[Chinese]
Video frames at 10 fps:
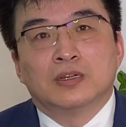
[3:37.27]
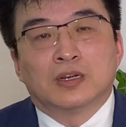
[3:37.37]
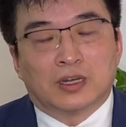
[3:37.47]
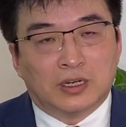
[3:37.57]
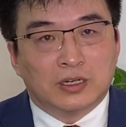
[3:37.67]

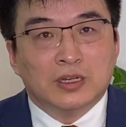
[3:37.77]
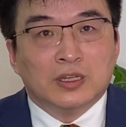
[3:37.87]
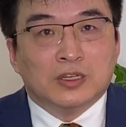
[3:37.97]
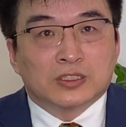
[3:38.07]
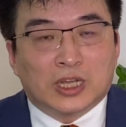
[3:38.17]
而
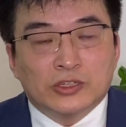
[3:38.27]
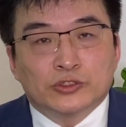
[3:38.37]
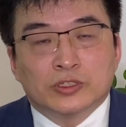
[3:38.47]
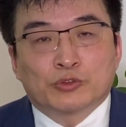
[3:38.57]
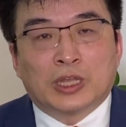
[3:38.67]
张永
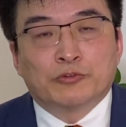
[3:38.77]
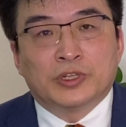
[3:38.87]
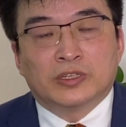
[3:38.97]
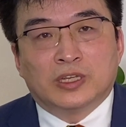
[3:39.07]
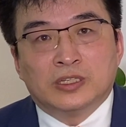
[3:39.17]
镇团队
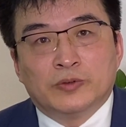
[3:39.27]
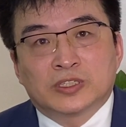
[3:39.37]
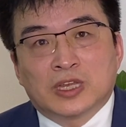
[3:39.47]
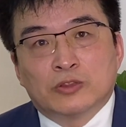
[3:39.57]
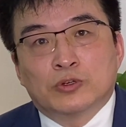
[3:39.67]
呢，也因为
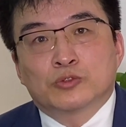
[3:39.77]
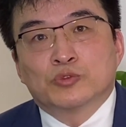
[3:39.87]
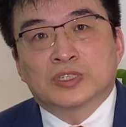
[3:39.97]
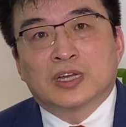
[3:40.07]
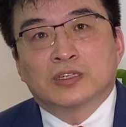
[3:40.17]
擅作主
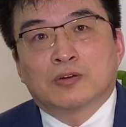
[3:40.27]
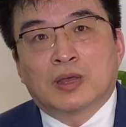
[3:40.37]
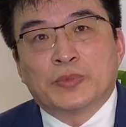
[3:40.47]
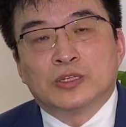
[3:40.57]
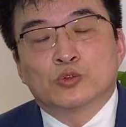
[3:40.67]
张的话，
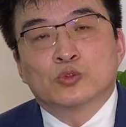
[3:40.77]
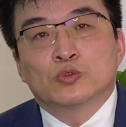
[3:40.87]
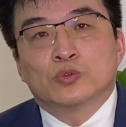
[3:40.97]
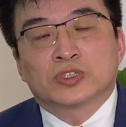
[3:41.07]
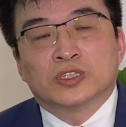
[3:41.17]
被中
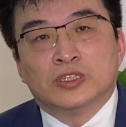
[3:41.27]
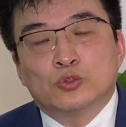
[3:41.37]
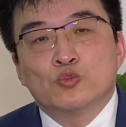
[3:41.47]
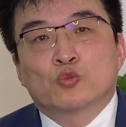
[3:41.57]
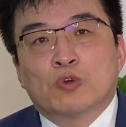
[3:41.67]
共是一
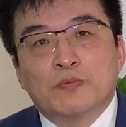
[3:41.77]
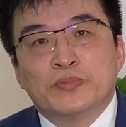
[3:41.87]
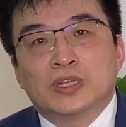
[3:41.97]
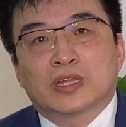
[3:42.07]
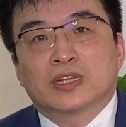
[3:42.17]
度关
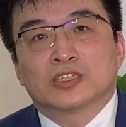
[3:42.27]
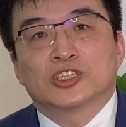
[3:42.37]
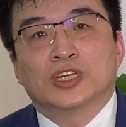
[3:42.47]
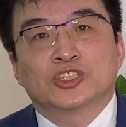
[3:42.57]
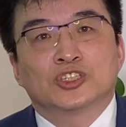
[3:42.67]
闭了他的
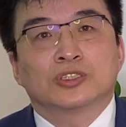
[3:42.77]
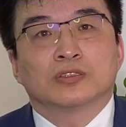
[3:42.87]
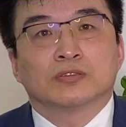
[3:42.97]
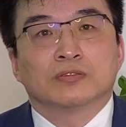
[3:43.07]
实验室。